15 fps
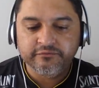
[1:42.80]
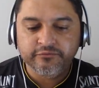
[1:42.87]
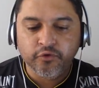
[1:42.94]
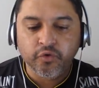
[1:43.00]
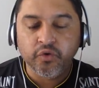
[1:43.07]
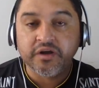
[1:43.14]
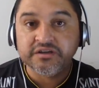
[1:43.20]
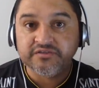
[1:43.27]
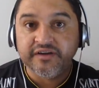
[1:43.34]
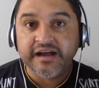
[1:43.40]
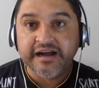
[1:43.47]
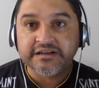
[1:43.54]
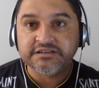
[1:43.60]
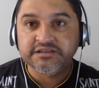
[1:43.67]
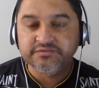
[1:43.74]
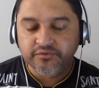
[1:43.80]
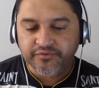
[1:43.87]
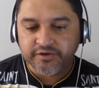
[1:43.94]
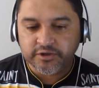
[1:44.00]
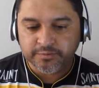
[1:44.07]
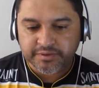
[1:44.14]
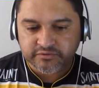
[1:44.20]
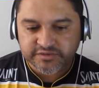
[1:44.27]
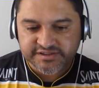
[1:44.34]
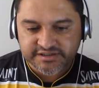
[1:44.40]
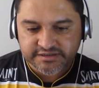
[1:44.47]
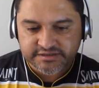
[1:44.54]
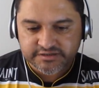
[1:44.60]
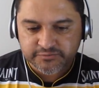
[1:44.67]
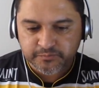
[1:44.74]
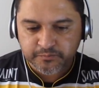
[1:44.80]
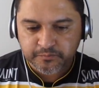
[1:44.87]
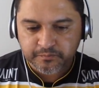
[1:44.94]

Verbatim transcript: Vou colocando devagarzinho e vou falando para vocês.